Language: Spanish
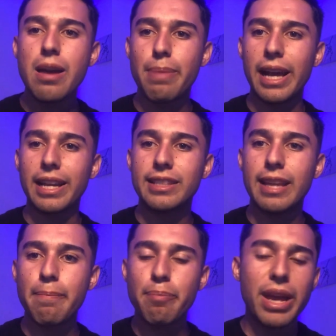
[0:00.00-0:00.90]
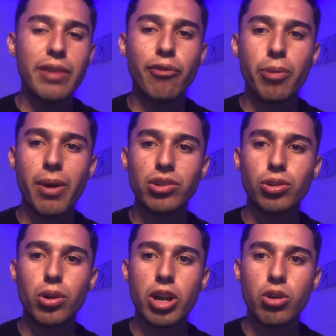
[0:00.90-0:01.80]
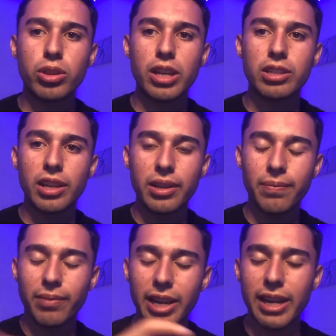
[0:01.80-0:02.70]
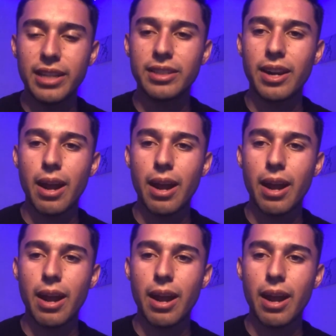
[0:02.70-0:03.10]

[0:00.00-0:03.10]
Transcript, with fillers: para que estén bien informados de todo lo que acontece en esta